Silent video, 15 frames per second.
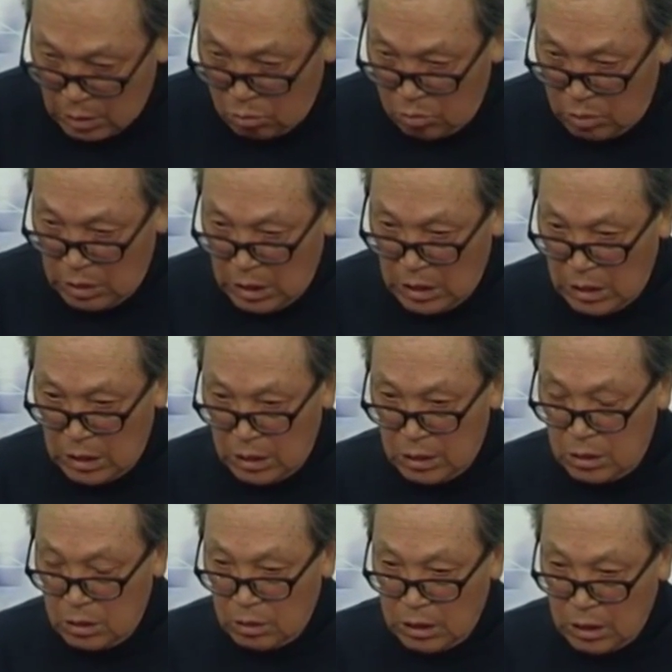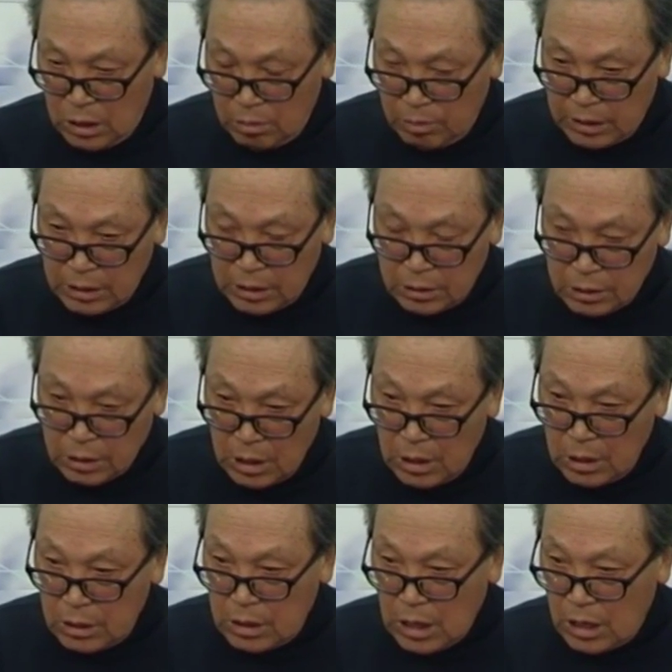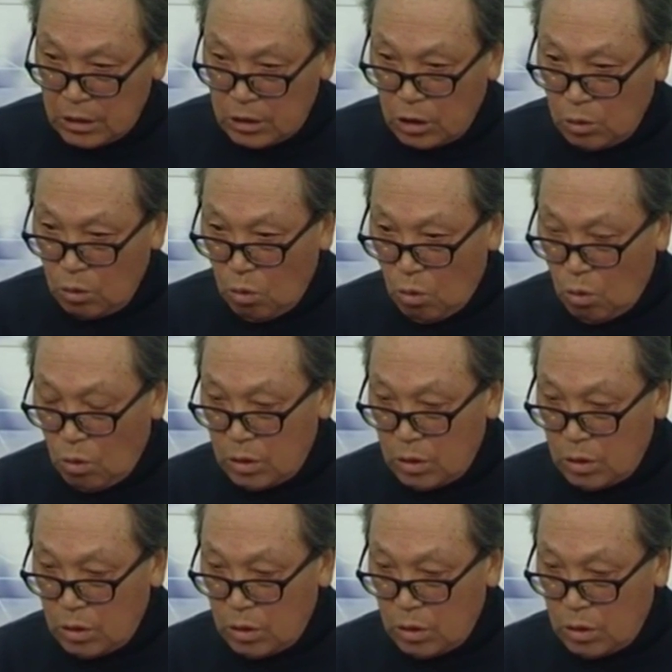우리 하나의 영향을 받아서 양천